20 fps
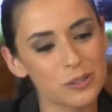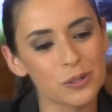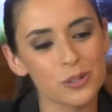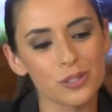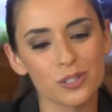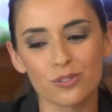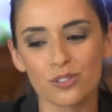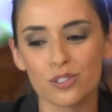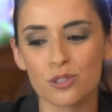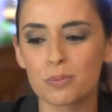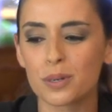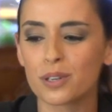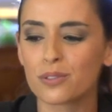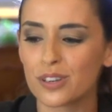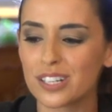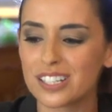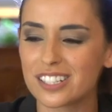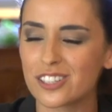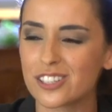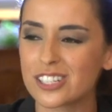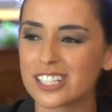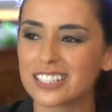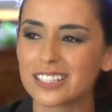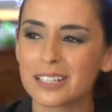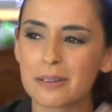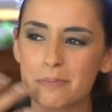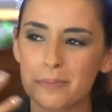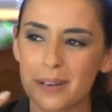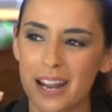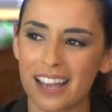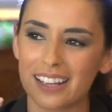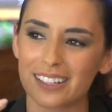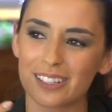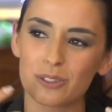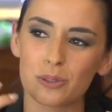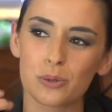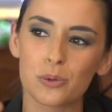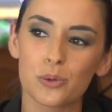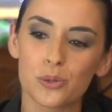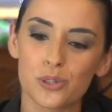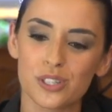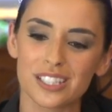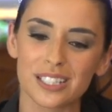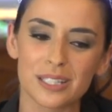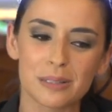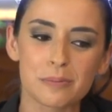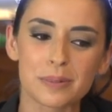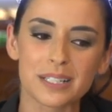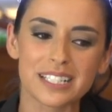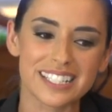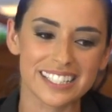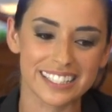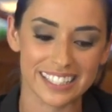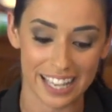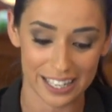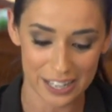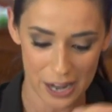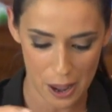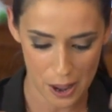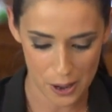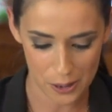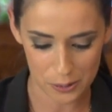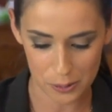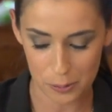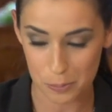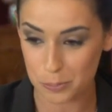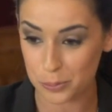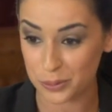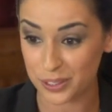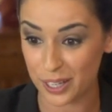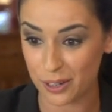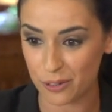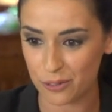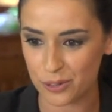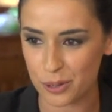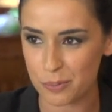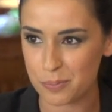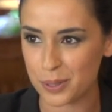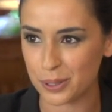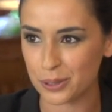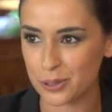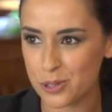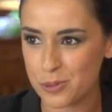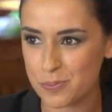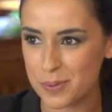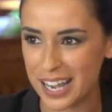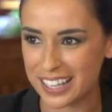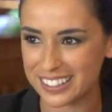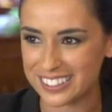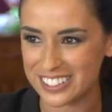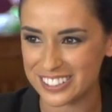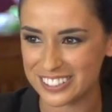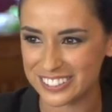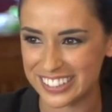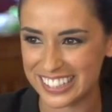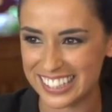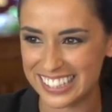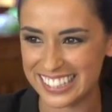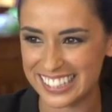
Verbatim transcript: trouxe-vos para vocês se lembrarem do gostinho brasileiro, como puderam ver pelos pratos, não é?